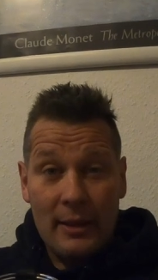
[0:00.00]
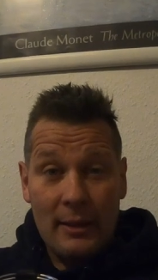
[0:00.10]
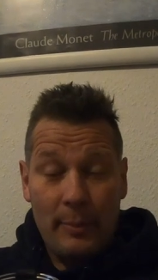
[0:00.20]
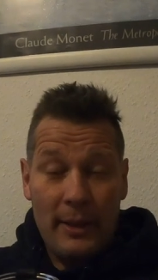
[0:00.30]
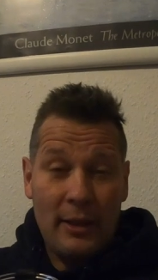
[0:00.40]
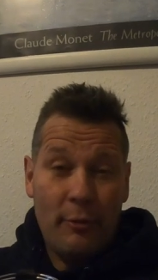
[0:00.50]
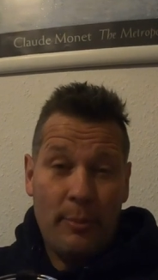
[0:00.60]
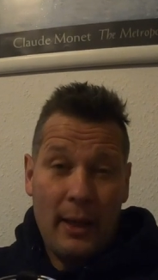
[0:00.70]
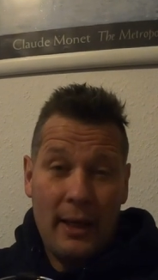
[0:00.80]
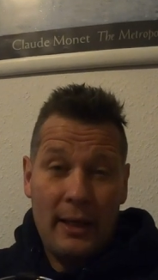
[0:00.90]
Ich bin jetzt
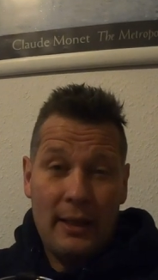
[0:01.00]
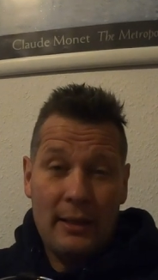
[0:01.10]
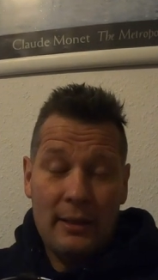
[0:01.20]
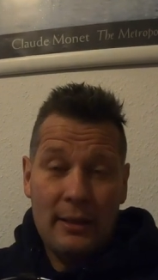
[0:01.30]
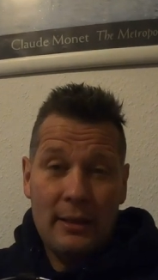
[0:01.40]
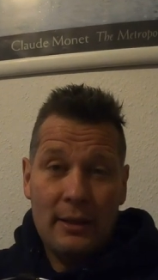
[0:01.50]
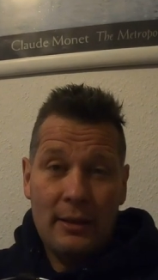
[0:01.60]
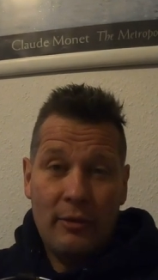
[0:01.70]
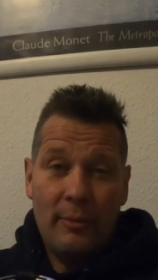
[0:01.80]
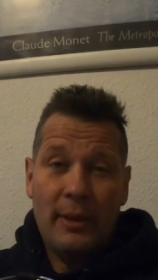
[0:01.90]
bei
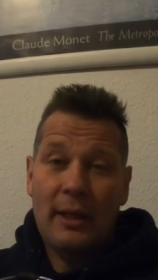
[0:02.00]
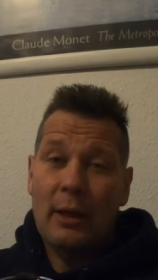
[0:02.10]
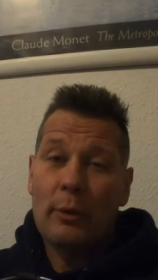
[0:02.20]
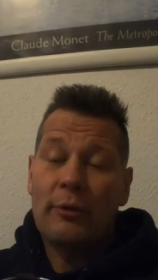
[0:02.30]
ziemlich genau